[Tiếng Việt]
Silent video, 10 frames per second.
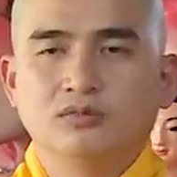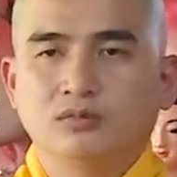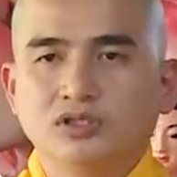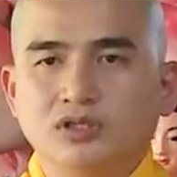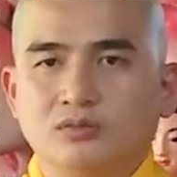
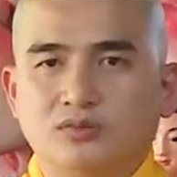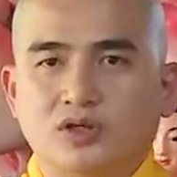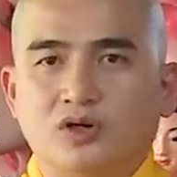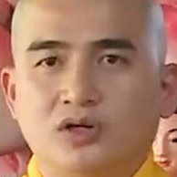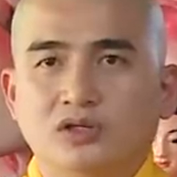Một đứa học
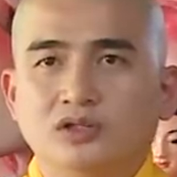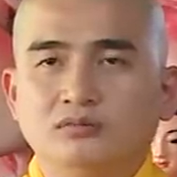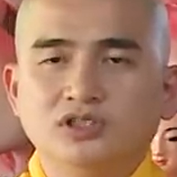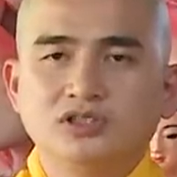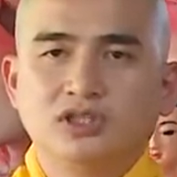trò
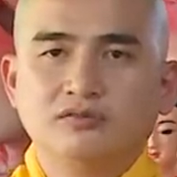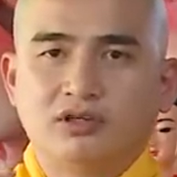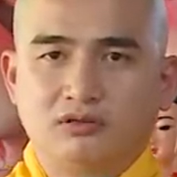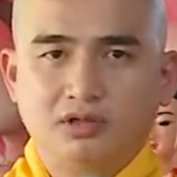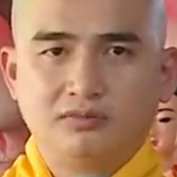bước chân
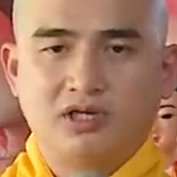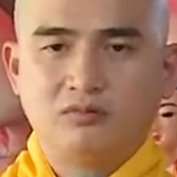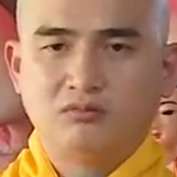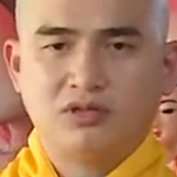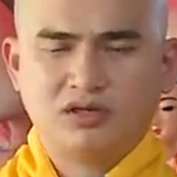vào lớp
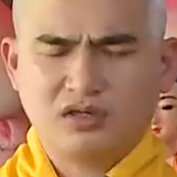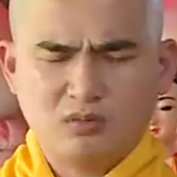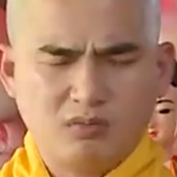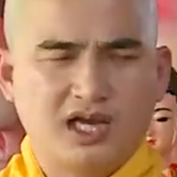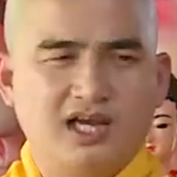học mà nó
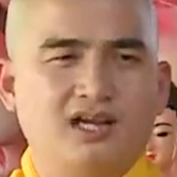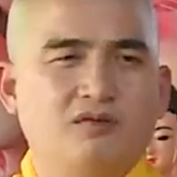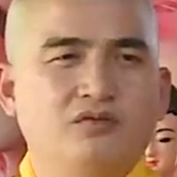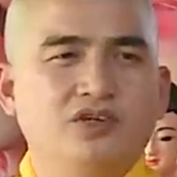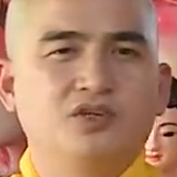không hài
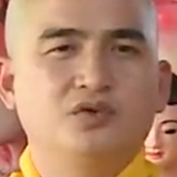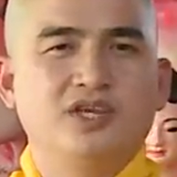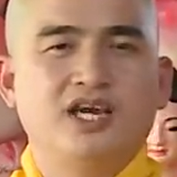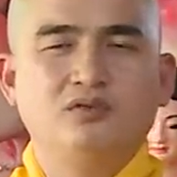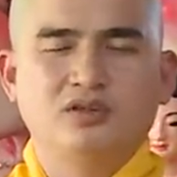lòng với cô
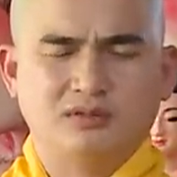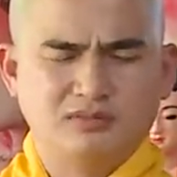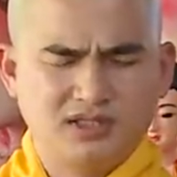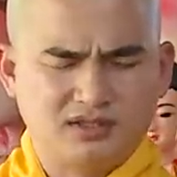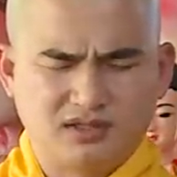giáo, nó
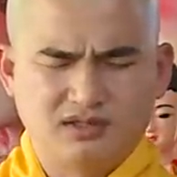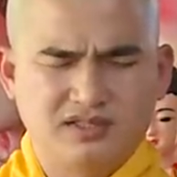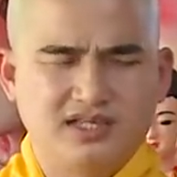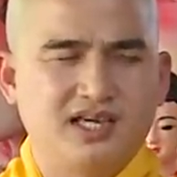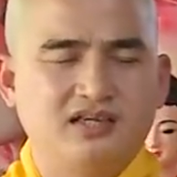cảm thấy
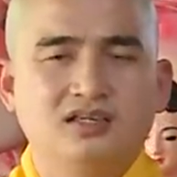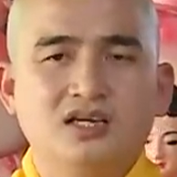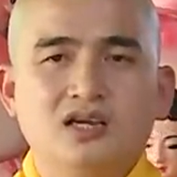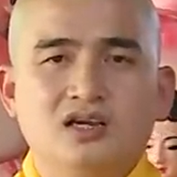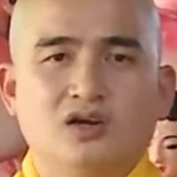thời gian
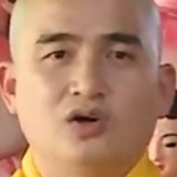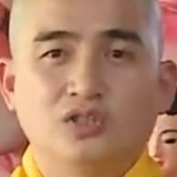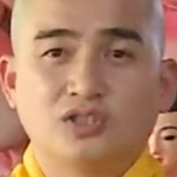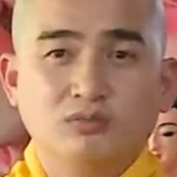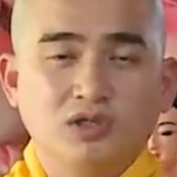
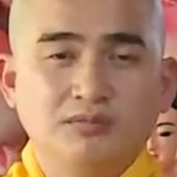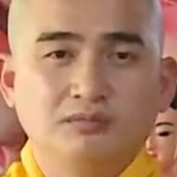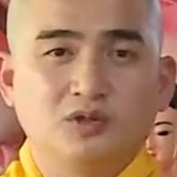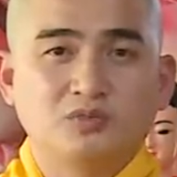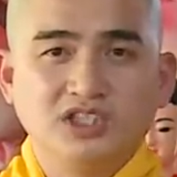ngồi trong lớp
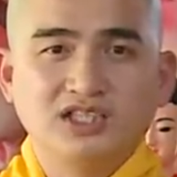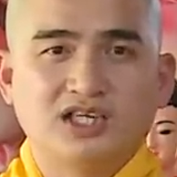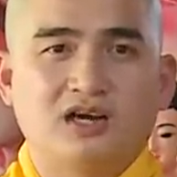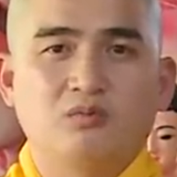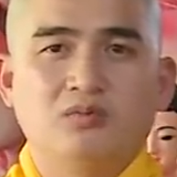một
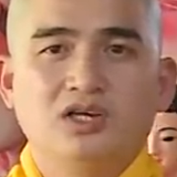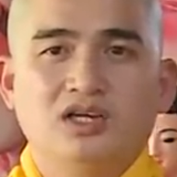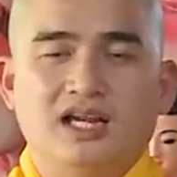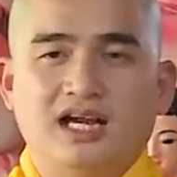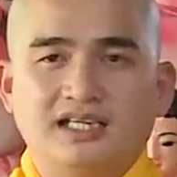tiết học
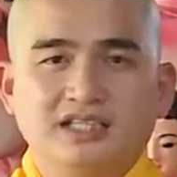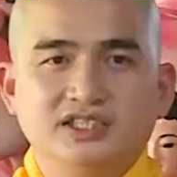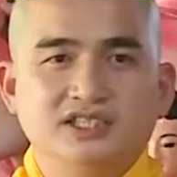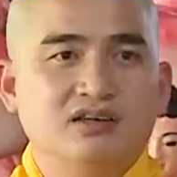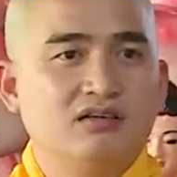là cái
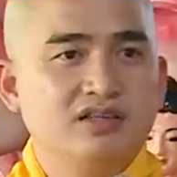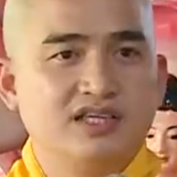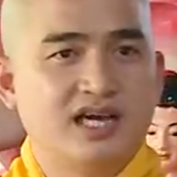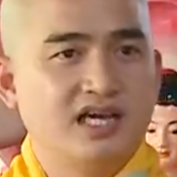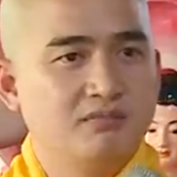gì đó
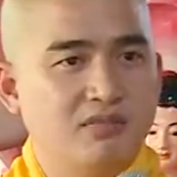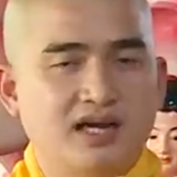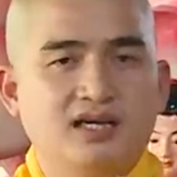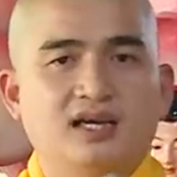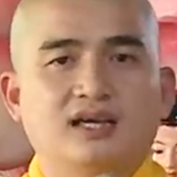dài
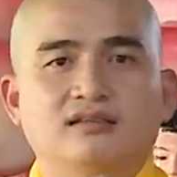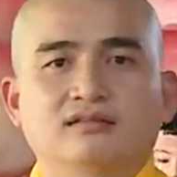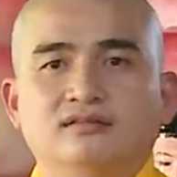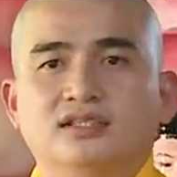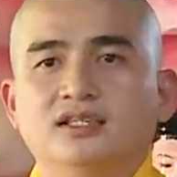bằng
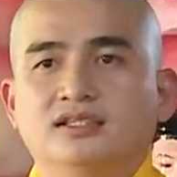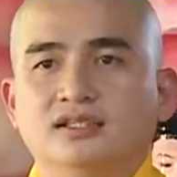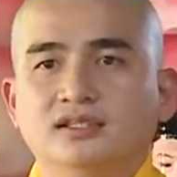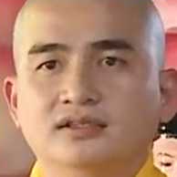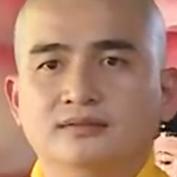hàng thế
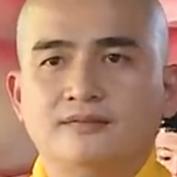kỷ,